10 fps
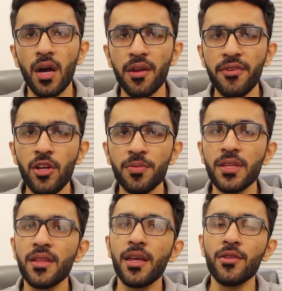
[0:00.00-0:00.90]
अगर वीडियो
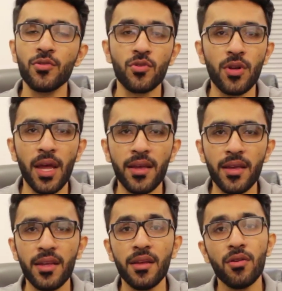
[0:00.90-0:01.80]
पसंद आई है तो इसको लाइक
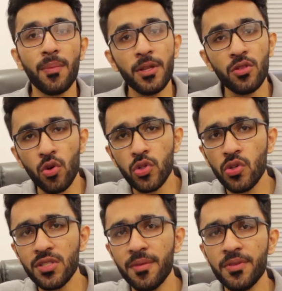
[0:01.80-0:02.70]
करें अपने दोस्तों
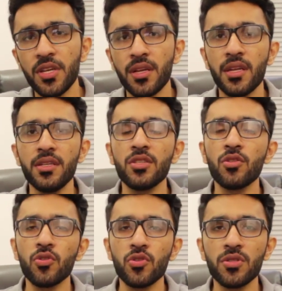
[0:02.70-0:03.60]
के साथ भी शेयर करें जिन
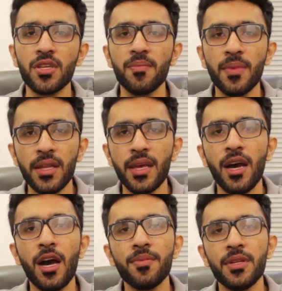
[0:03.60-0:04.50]
दोस्तों के साथ
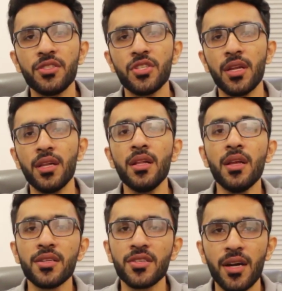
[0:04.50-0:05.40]
मिलकर आप ये चैनल
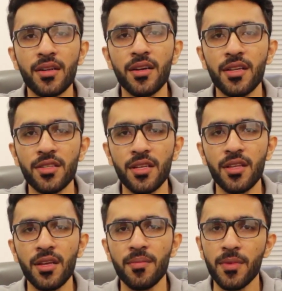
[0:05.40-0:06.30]
स्टार्ट करना
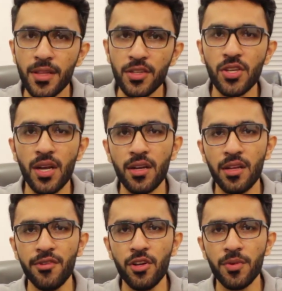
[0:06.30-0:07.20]
चाहते हैं मिलते हैं इंशाल्लाह
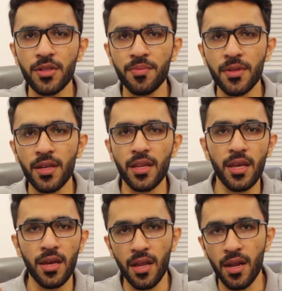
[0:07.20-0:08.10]
अगली वीडियो में तब तक के
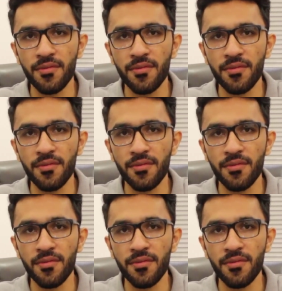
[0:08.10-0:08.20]
लिए अल्लाह